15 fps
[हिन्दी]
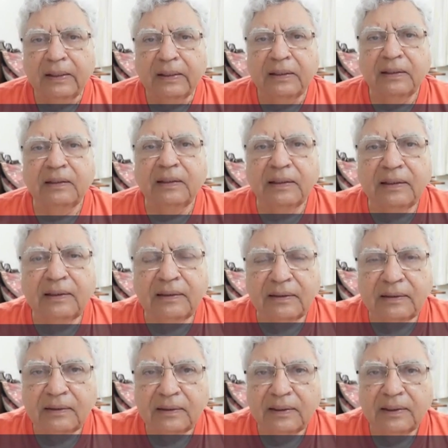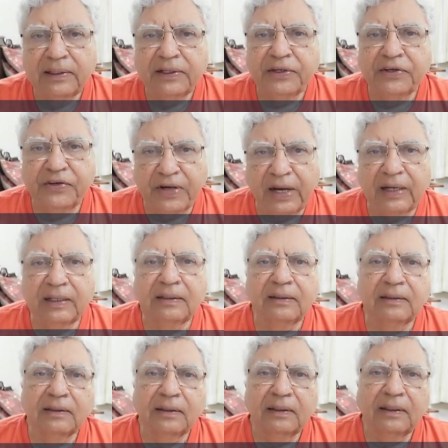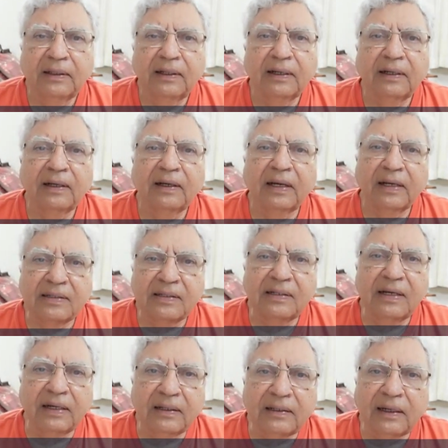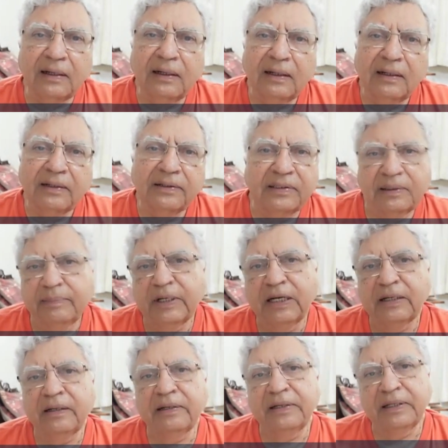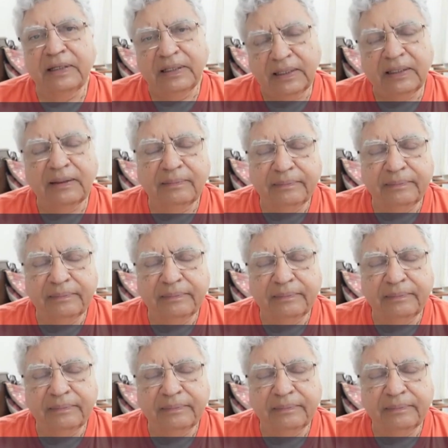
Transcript: कि यह शायद एक एक्सीडेंटल सिमिलरिटी है